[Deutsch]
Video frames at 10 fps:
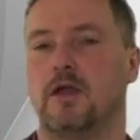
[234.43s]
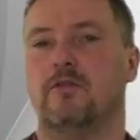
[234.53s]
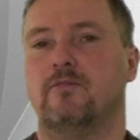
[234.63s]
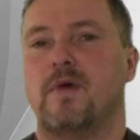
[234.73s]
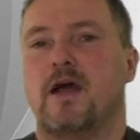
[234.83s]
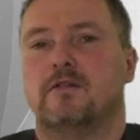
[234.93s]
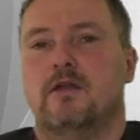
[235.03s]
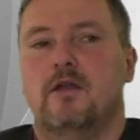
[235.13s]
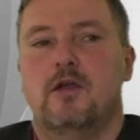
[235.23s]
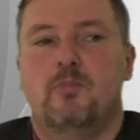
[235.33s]
Rest
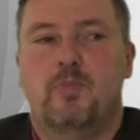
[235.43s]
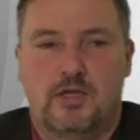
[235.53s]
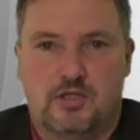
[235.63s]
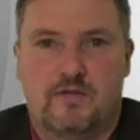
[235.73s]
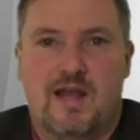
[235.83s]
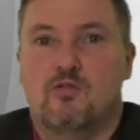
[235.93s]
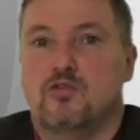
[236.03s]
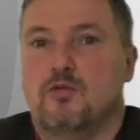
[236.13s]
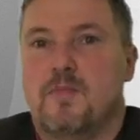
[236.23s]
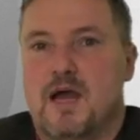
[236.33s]
macht Pages
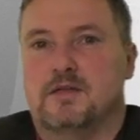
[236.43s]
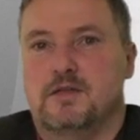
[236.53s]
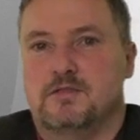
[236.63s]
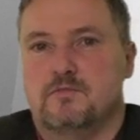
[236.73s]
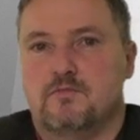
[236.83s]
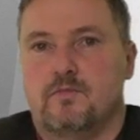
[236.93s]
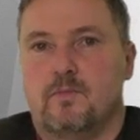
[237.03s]
automatisch.